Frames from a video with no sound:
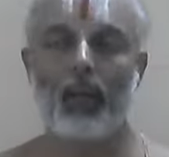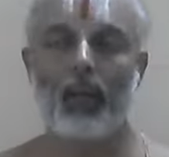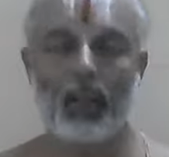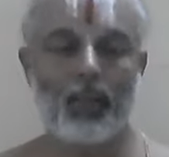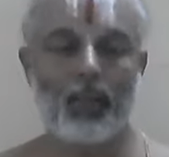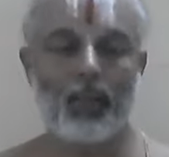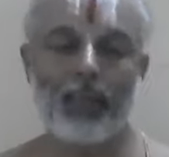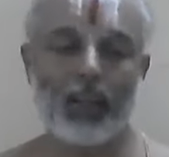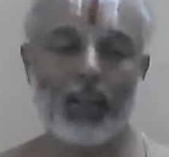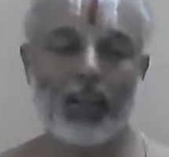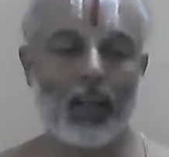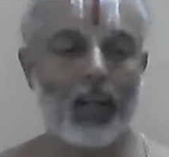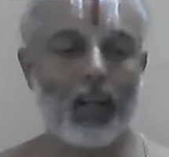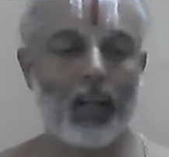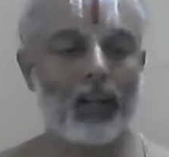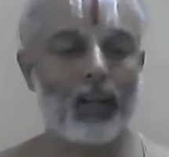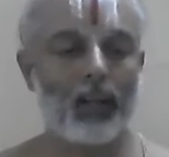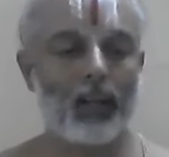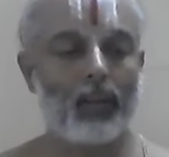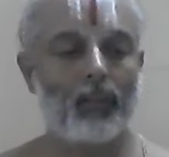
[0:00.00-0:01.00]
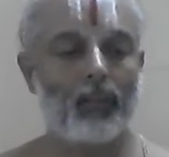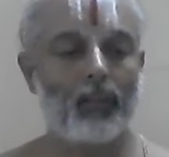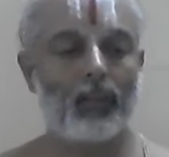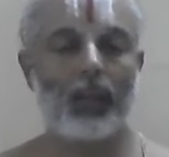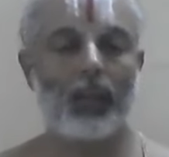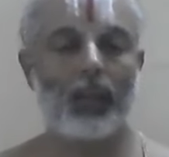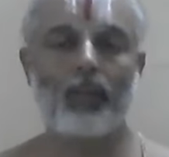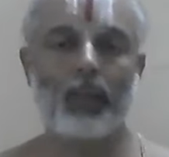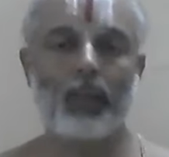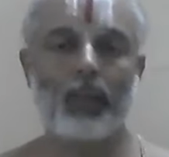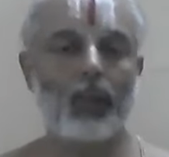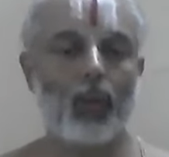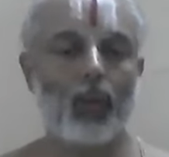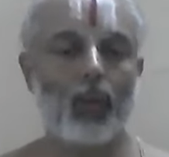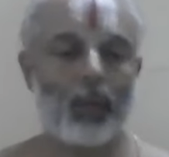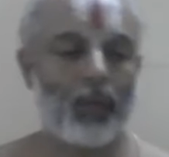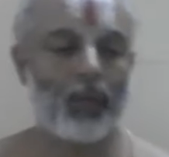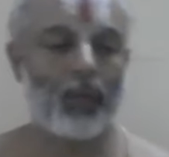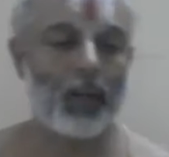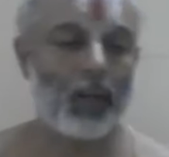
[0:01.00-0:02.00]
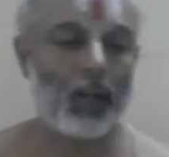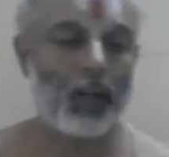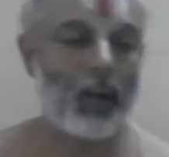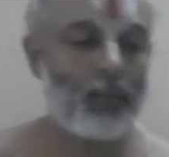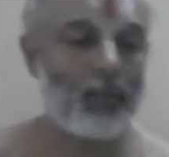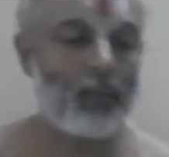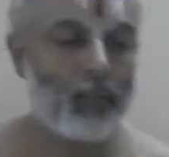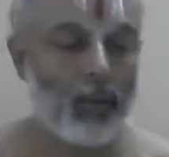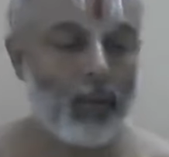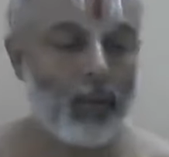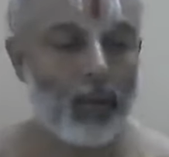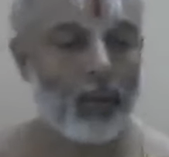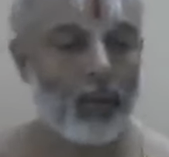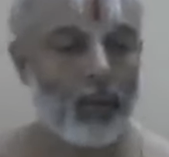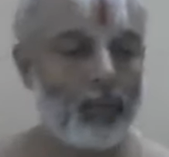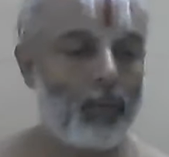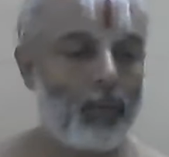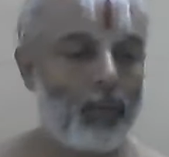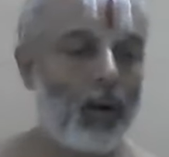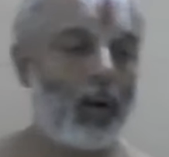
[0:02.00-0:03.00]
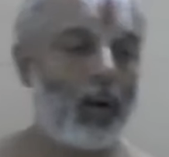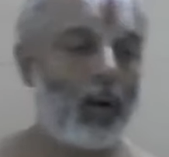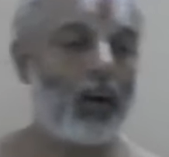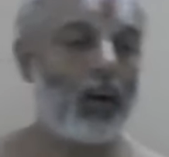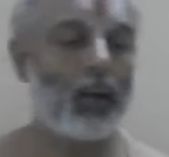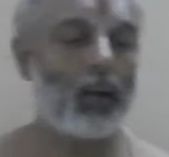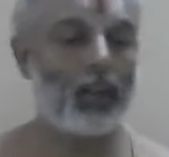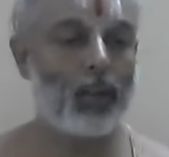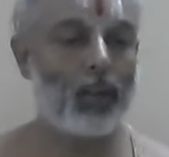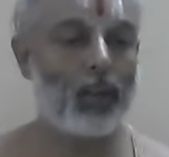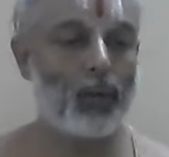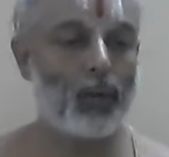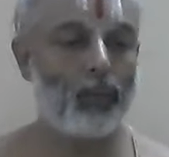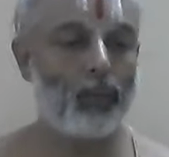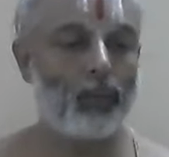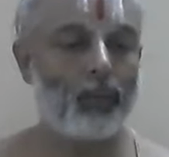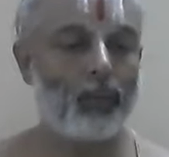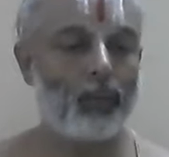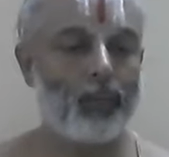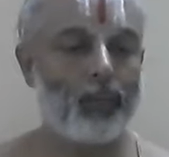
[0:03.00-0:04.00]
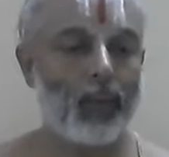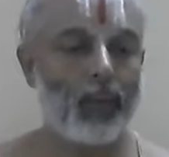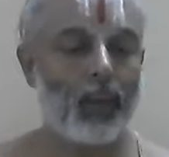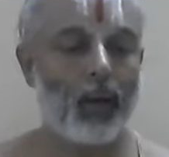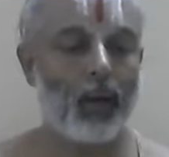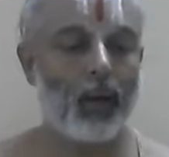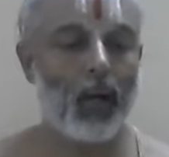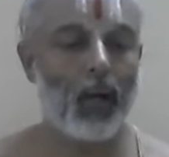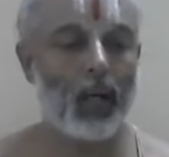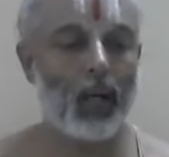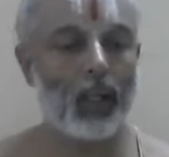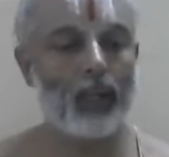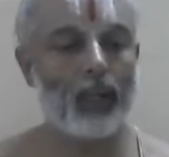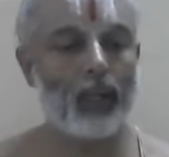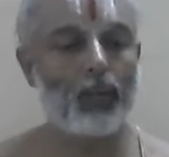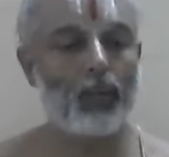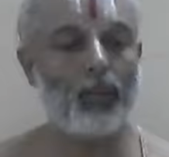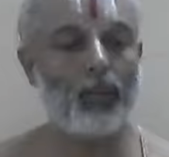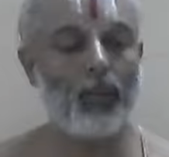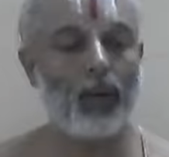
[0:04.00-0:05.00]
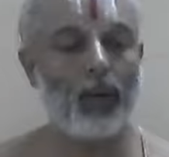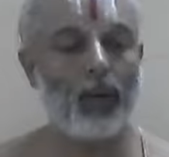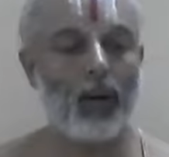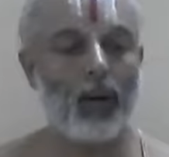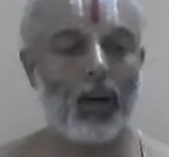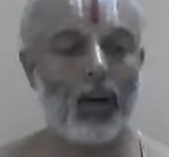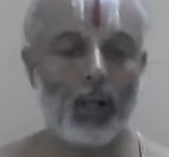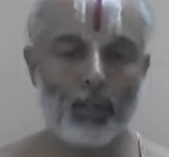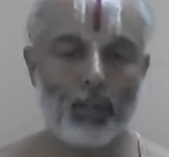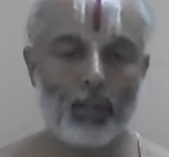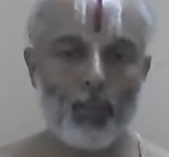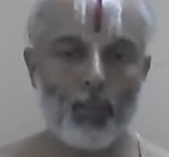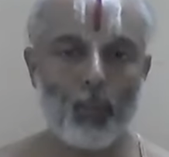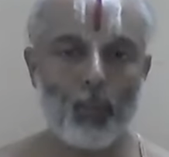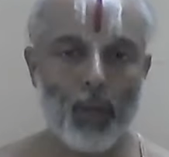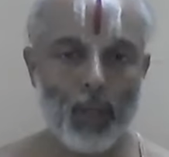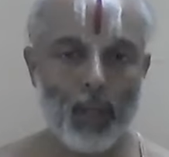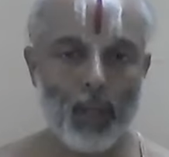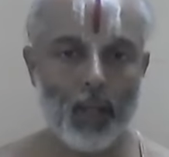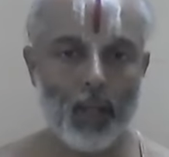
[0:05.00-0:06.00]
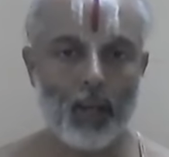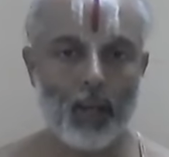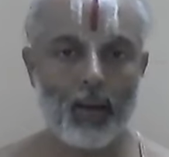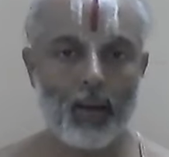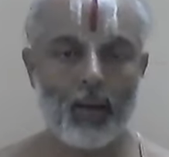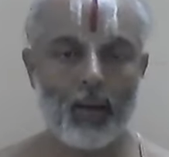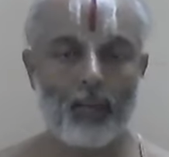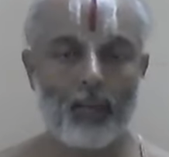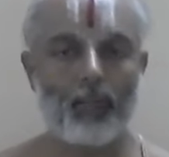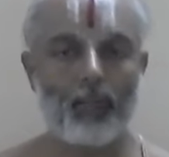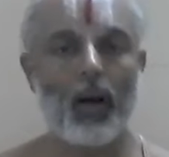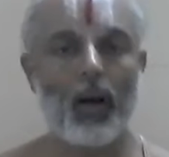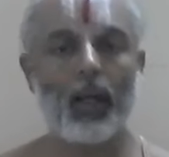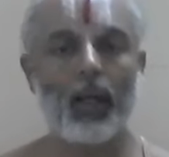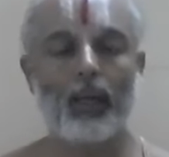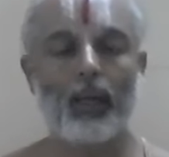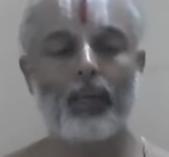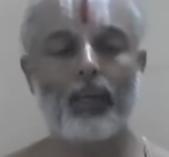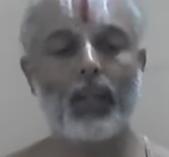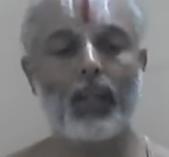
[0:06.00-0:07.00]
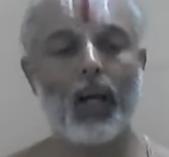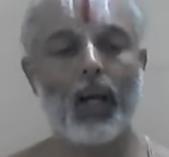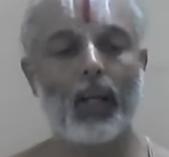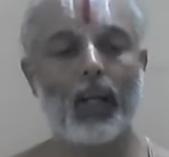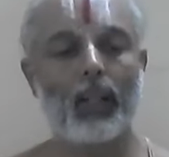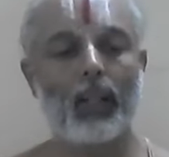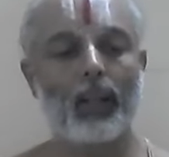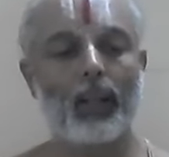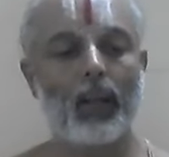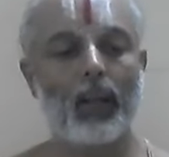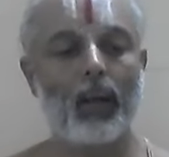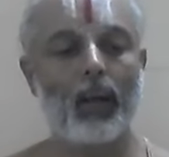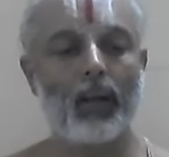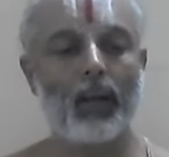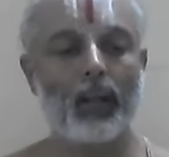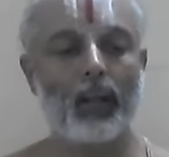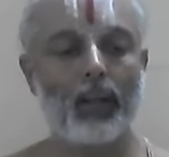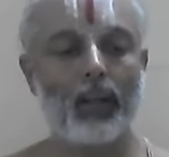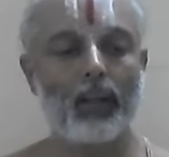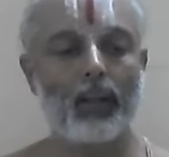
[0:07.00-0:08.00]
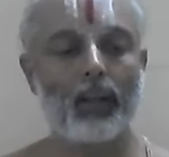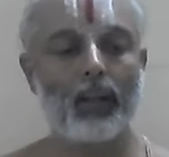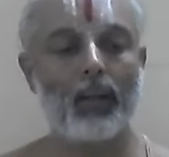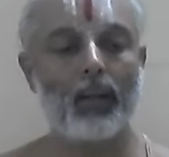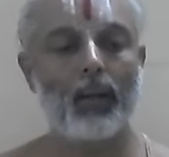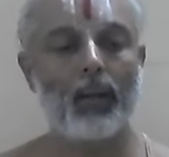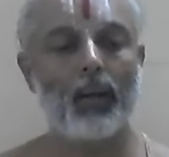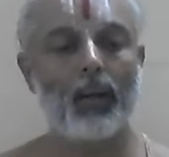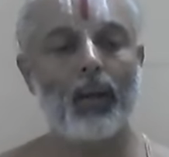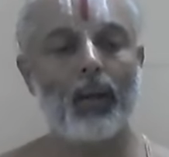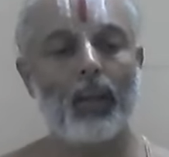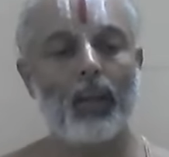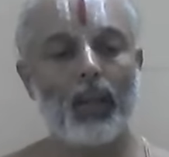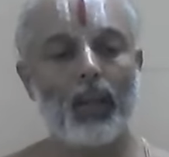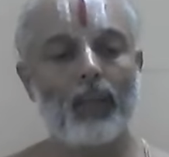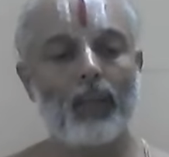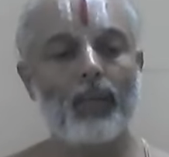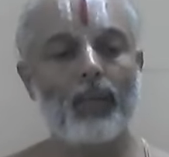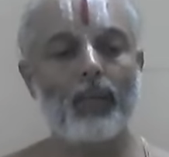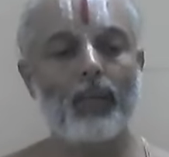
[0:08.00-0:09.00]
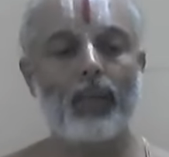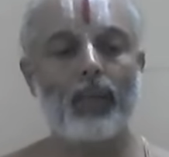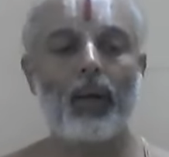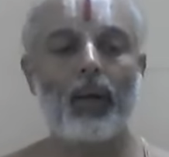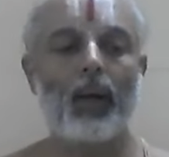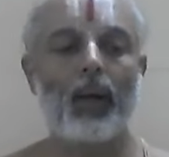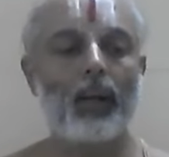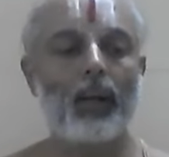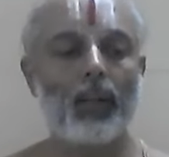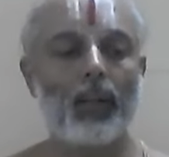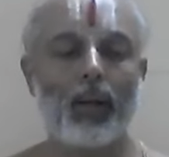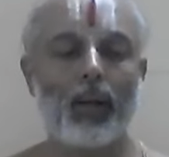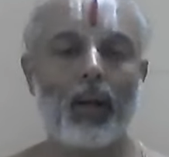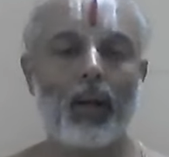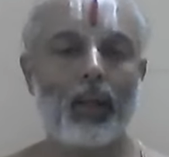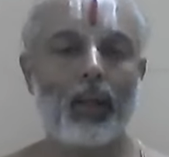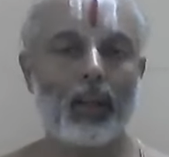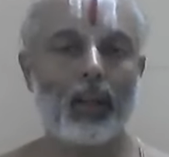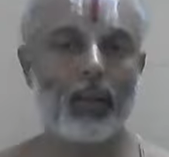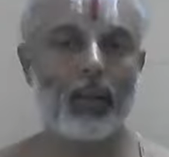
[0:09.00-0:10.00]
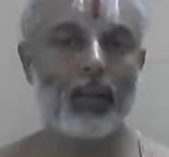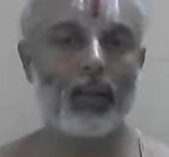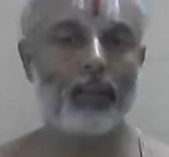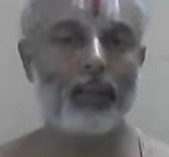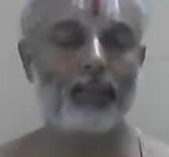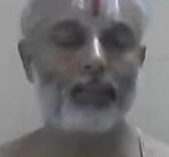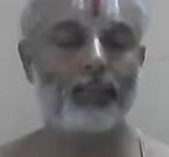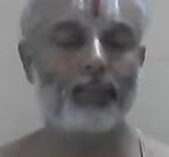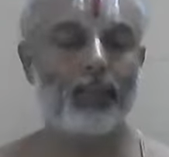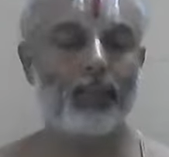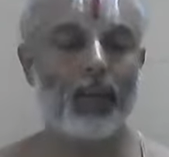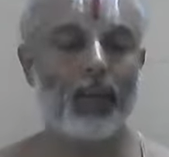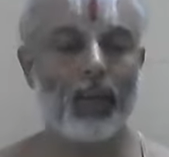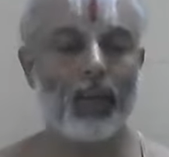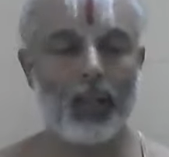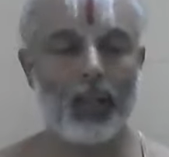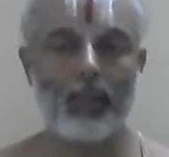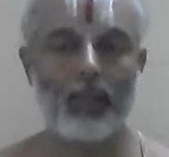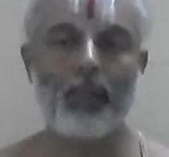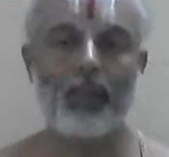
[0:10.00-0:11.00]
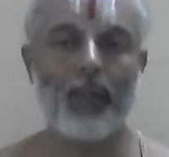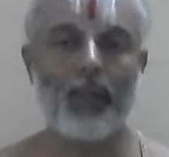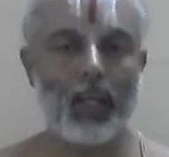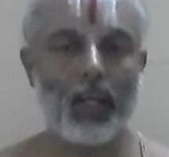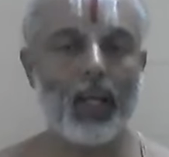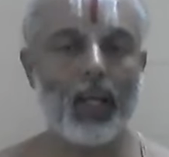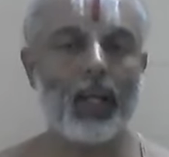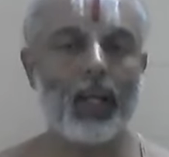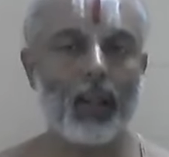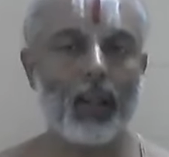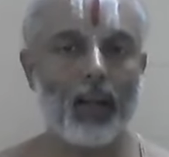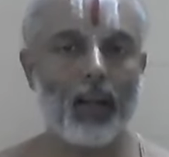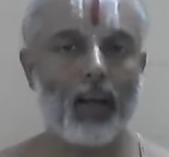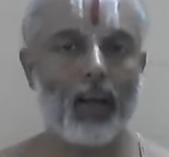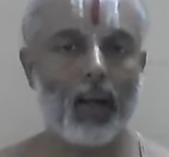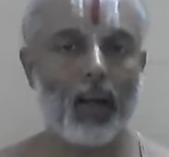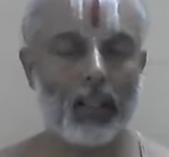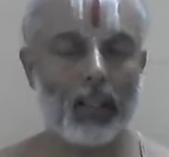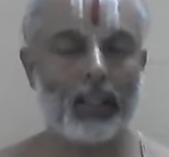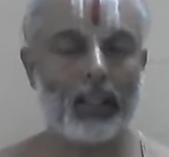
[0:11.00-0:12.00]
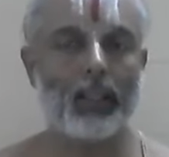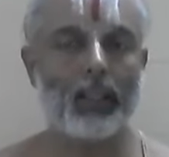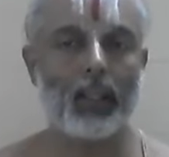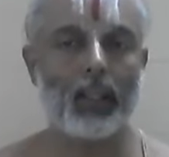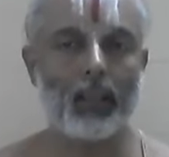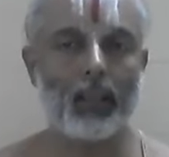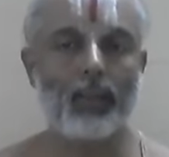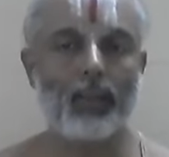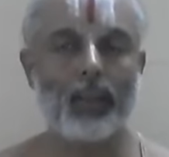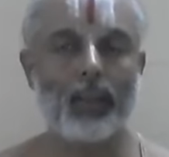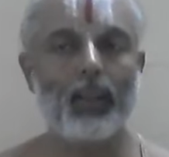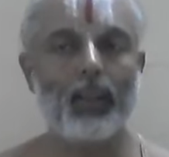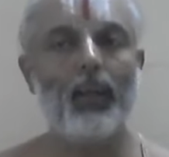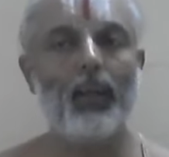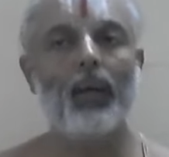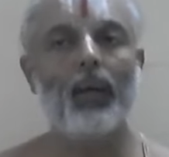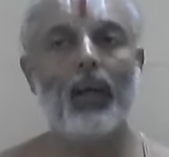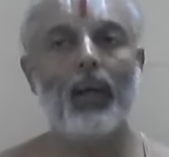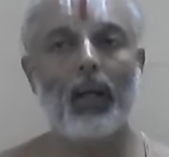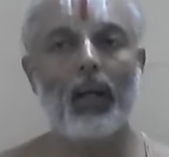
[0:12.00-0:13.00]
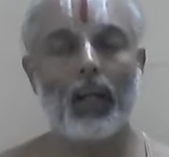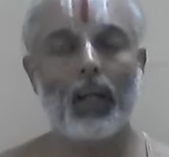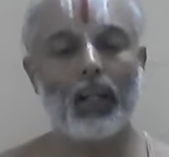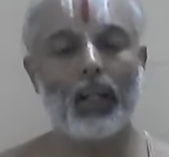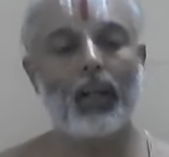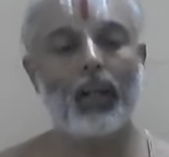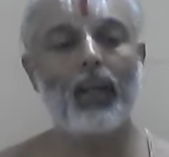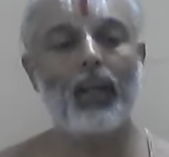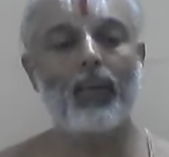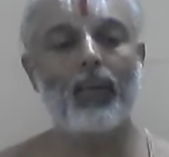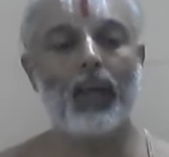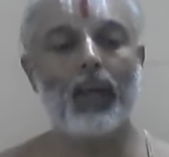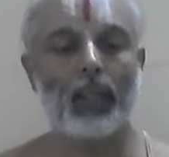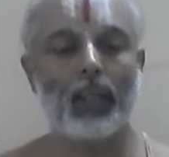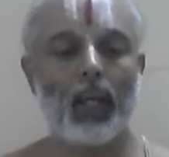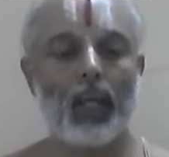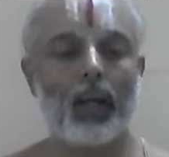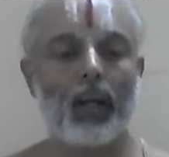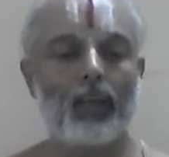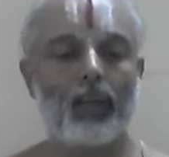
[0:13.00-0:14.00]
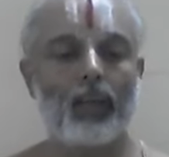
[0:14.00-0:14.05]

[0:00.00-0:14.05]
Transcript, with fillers: அனுபவிக்கிறார் முதல்ல பதவுரை பார்க்கலாம் மா இரும் அகலமும் ஆழமும் உடைய மா என்பது அகலத்தை காட்டுகிறது இரும் என்பது ஆழத்தை காட்டுகிறது ரெண்டுமே பெரியங்கிற அர்த்தத்துல தான் வருது ஆனால் ரெண்டு வார்த்தையாக